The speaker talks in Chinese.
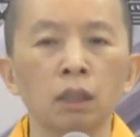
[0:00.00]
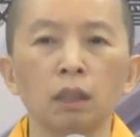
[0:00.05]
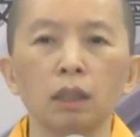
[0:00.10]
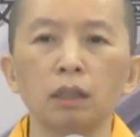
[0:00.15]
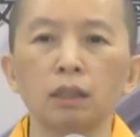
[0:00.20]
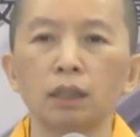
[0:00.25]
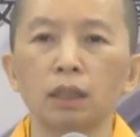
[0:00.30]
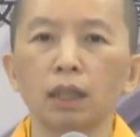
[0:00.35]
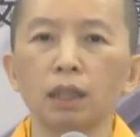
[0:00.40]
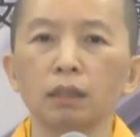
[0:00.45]

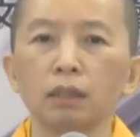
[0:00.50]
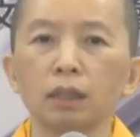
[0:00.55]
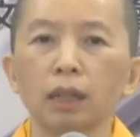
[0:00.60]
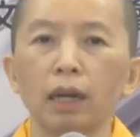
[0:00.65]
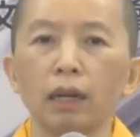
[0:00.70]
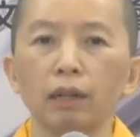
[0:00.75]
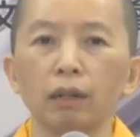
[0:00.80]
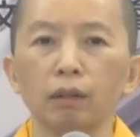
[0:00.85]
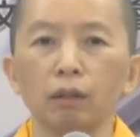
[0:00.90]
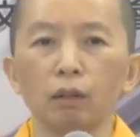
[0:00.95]
你这样
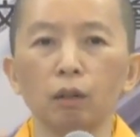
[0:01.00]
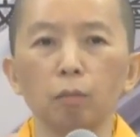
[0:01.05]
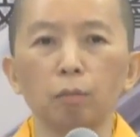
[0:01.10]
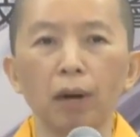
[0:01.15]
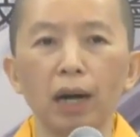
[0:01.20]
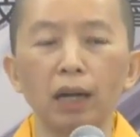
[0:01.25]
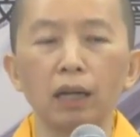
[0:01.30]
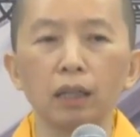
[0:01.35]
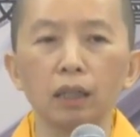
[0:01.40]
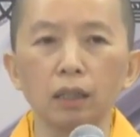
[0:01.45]
才能够
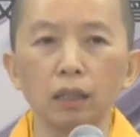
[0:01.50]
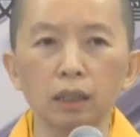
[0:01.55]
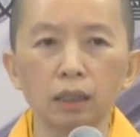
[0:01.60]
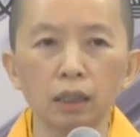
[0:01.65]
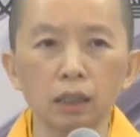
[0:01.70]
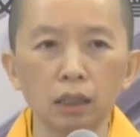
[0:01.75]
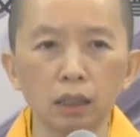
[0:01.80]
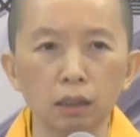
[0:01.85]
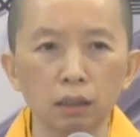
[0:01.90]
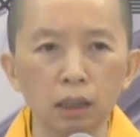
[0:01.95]
把你的
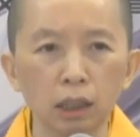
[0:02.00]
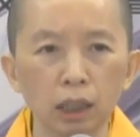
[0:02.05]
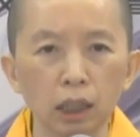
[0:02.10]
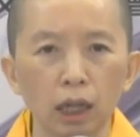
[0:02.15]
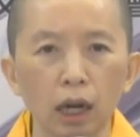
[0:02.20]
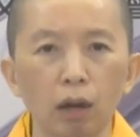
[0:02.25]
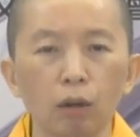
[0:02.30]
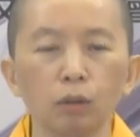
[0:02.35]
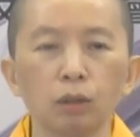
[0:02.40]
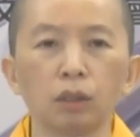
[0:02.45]
心
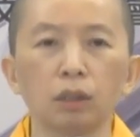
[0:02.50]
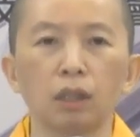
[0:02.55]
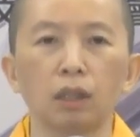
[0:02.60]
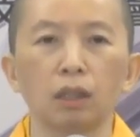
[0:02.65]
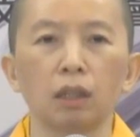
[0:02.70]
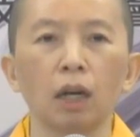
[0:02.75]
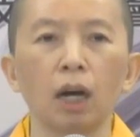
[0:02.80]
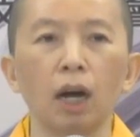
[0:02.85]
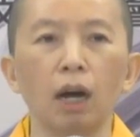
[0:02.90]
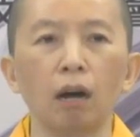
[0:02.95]
调
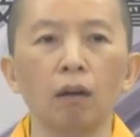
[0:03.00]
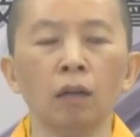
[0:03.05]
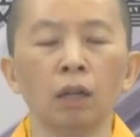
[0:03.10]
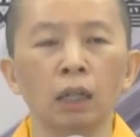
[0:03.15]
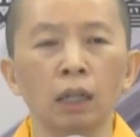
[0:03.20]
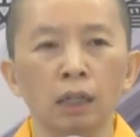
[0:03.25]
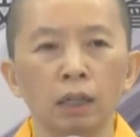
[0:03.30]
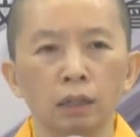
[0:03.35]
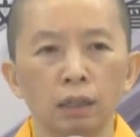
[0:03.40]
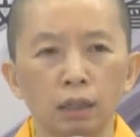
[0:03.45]
整好，
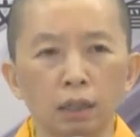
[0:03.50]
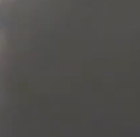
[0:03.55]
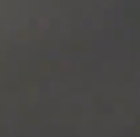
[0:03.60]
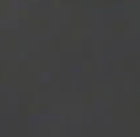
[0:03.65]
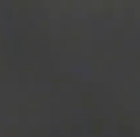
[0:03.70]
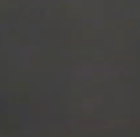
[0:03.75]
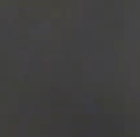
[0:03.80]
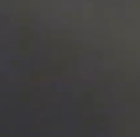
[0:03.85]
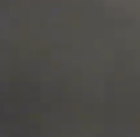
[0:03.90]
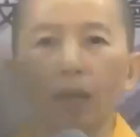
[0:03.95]

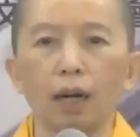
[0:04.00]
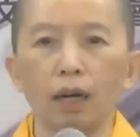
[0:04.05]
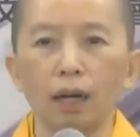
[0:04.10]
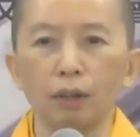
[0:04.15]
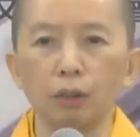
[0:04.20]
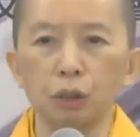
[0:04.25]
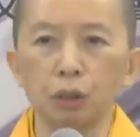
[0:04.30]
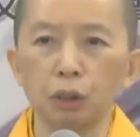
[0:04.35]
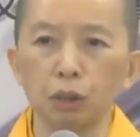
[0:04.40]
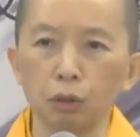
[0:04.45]
静下
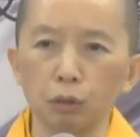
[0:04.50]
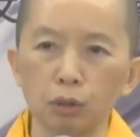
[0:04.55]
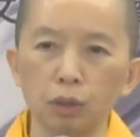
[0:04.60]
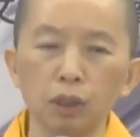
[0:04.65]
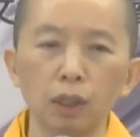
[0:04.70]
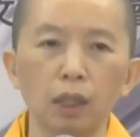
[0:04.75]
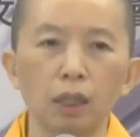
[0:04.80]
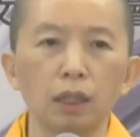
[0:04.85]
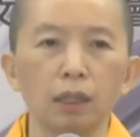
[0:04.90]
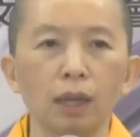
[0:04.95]
来修
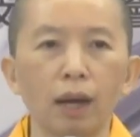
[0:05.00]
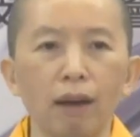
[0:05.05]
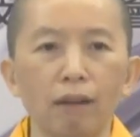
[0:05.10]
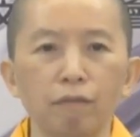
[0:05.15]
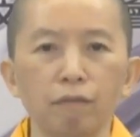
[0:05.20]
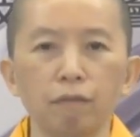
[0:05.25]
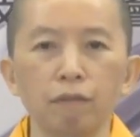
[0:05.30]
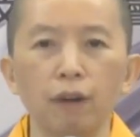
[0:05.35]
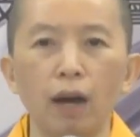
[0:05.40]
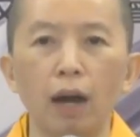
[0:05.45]
这一
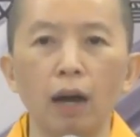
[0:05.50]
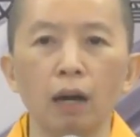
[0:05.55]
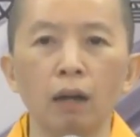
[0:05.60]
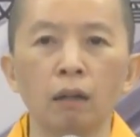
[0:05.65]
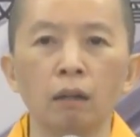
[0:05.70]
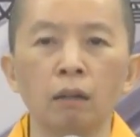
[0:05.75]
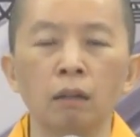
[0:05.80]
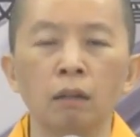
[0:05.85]
坛法。